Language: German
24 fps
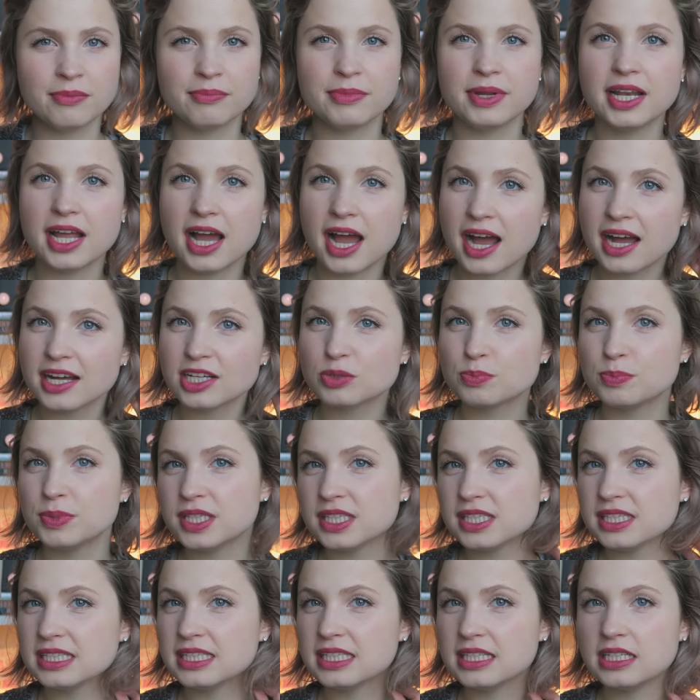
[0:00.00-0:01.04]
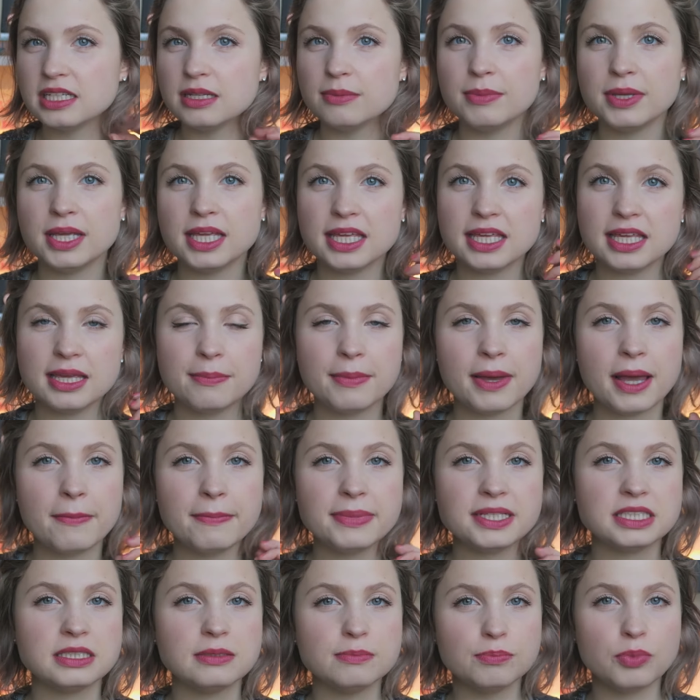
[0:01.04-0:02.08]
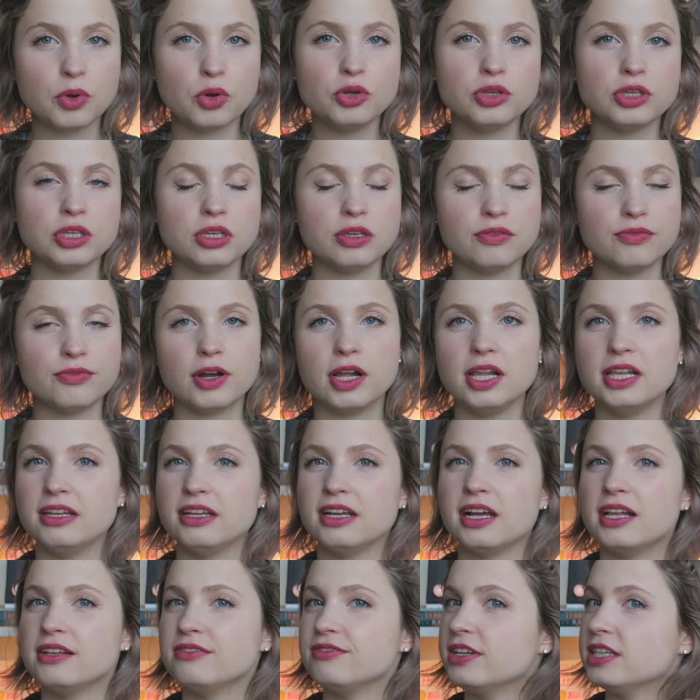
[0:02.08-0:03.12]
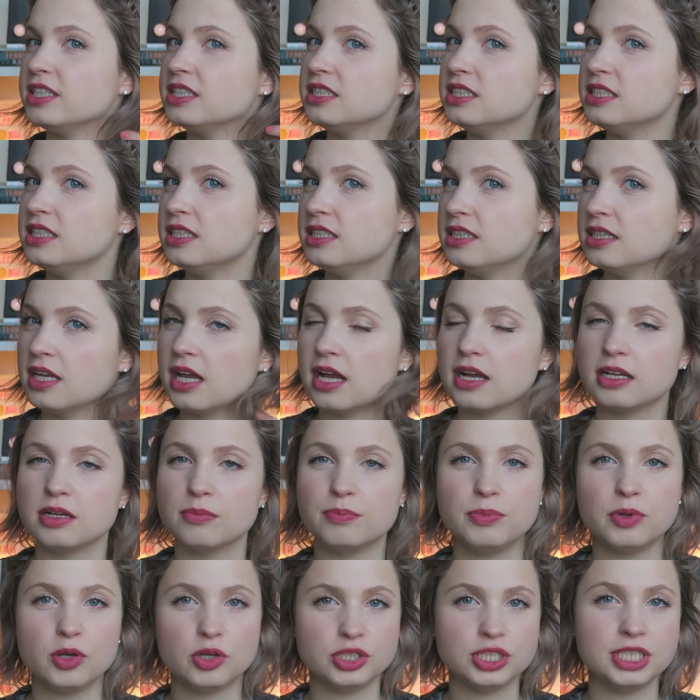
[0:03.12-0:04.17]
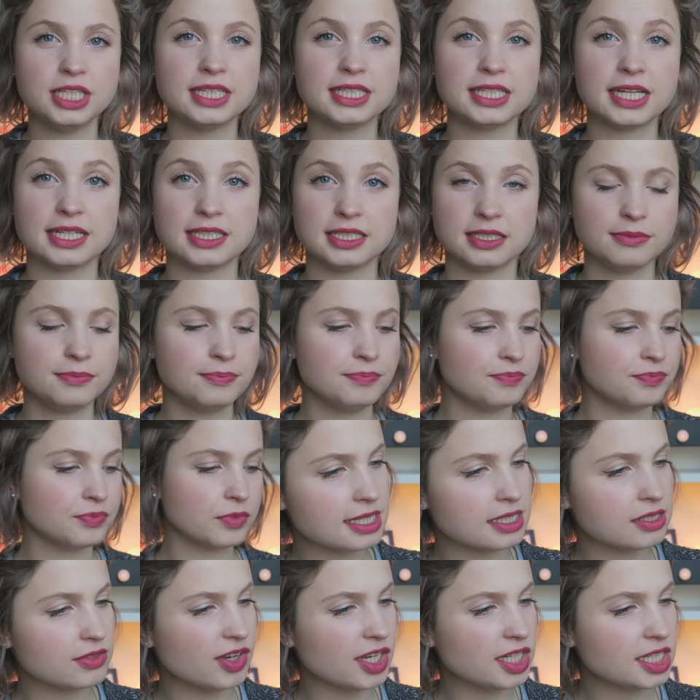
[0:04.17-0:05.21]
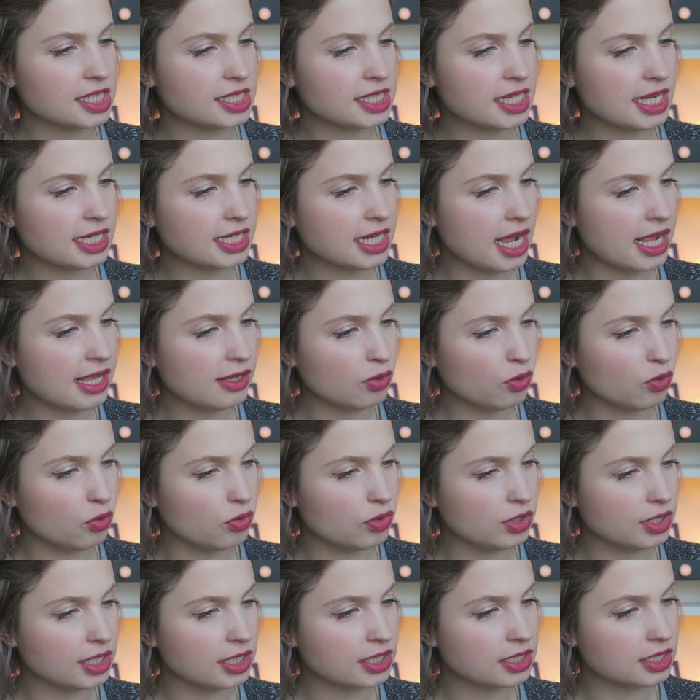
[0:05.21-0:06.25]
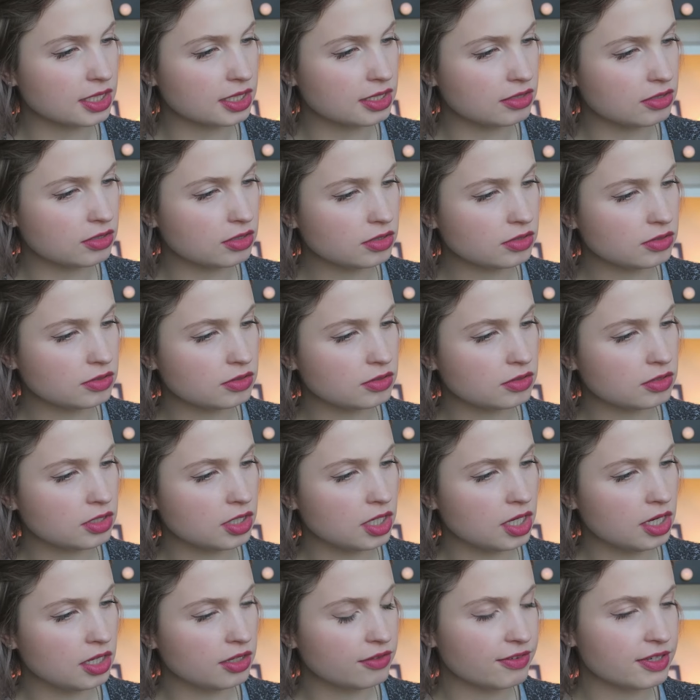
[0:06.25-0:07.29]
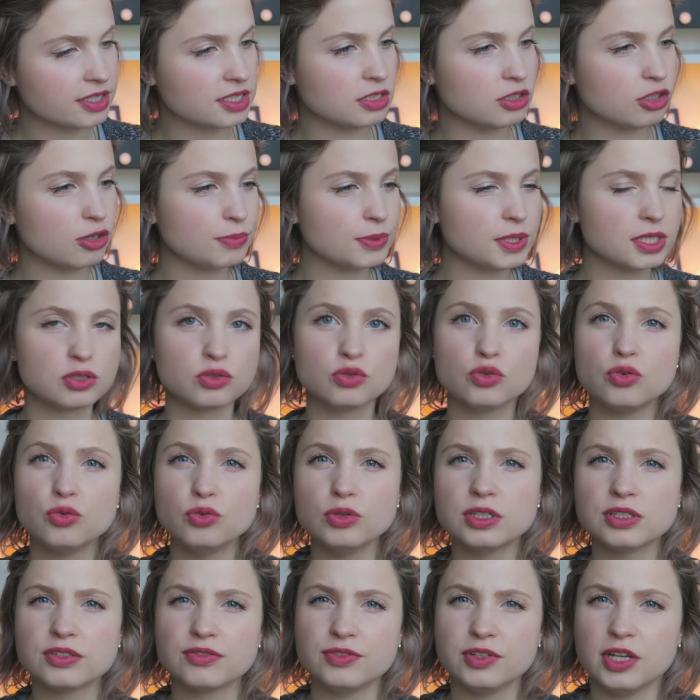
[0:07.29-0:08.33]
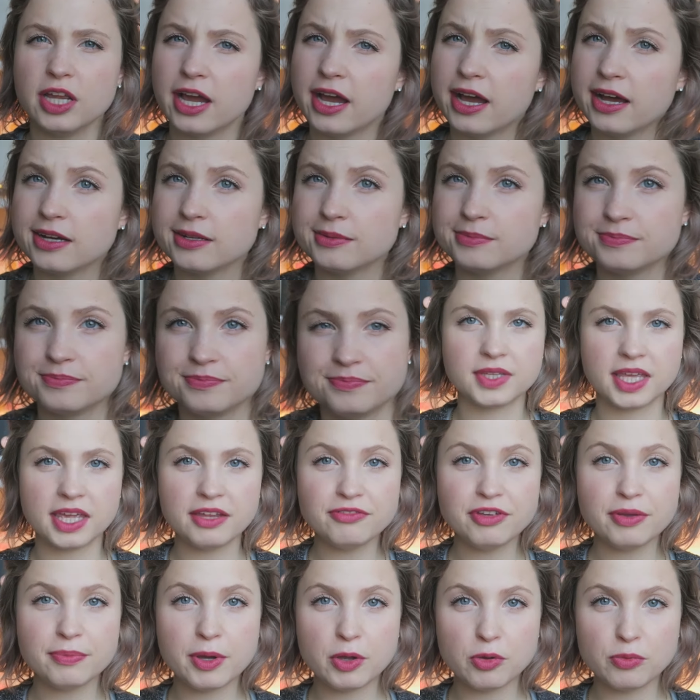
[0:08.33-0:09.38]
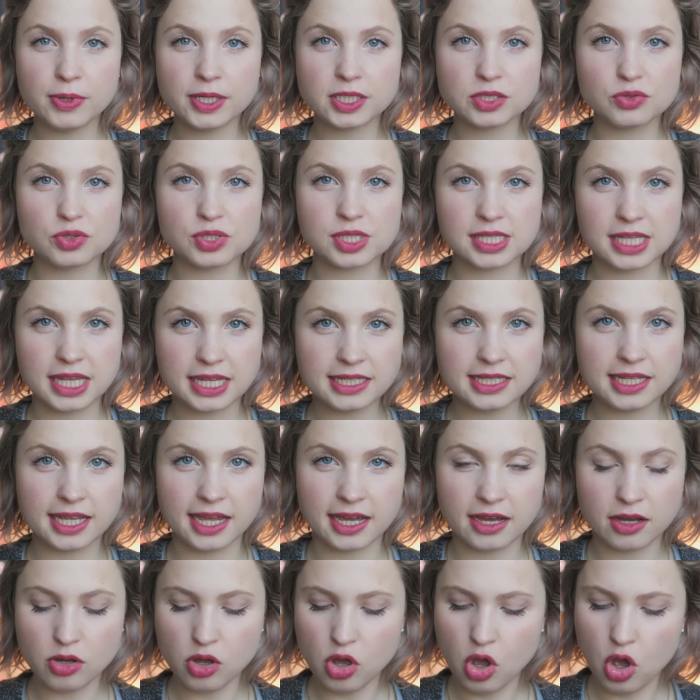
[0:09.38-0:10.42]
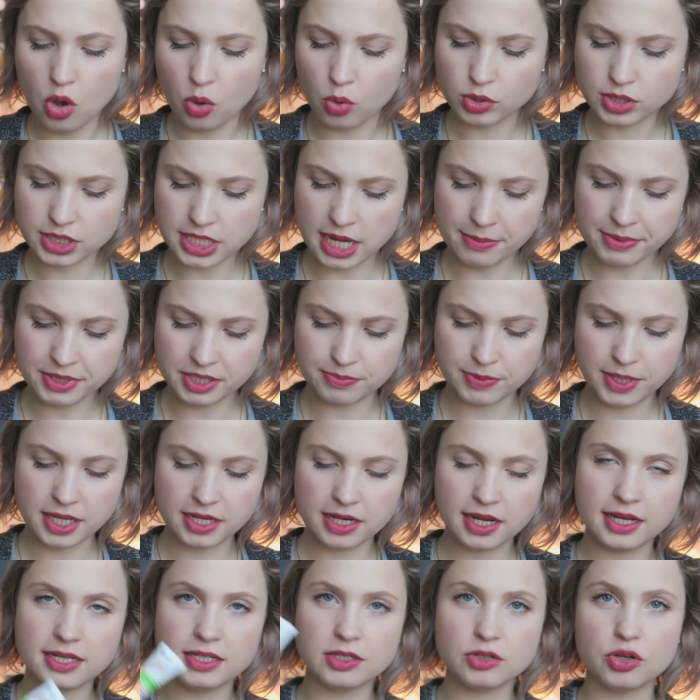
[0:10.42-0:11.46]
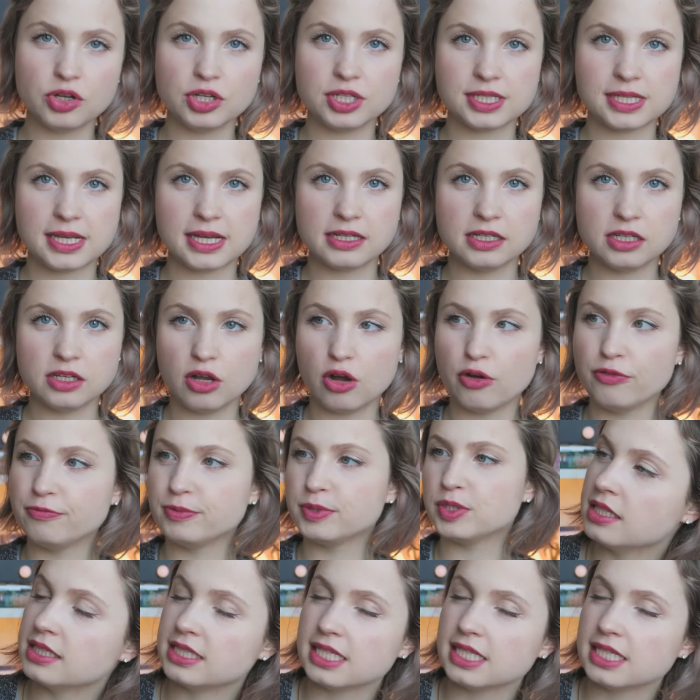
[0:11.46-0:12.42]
Meine Haarspitzen sind nämlich immer ein bisschen brüchig, vor allen Dingen halt, weil ich die ja geblondiert hatte. Das zweite ist halt Alkohol hier drin, ne? Ich weiß nicht, ob das so cool ist wie Haare. Gehen wir mal über zu Skincare und da habe ich mir eine neue Sache gekauft.